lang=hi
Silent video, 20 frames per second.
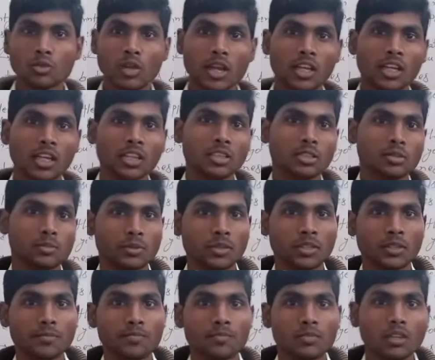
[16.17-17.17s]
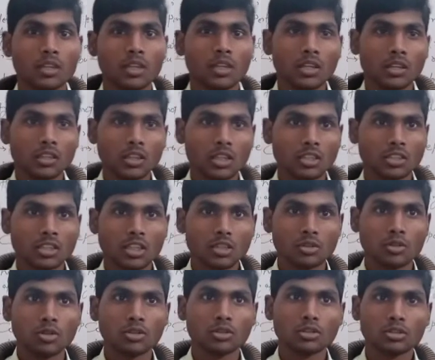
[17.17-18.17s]
सूर्या क्लासेस पे कैसे
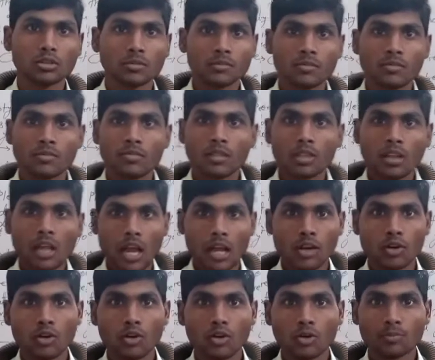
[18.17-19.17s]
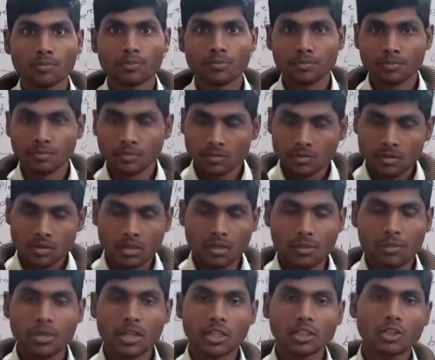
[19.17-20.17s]
दोस्त आई होप
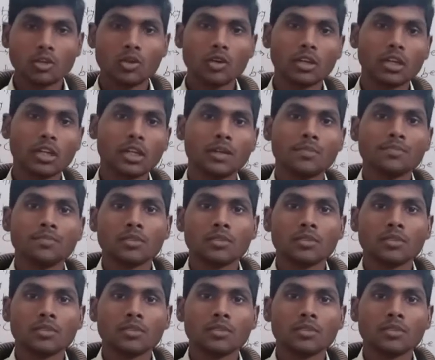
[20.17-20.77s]
सभी अच्छे होंगे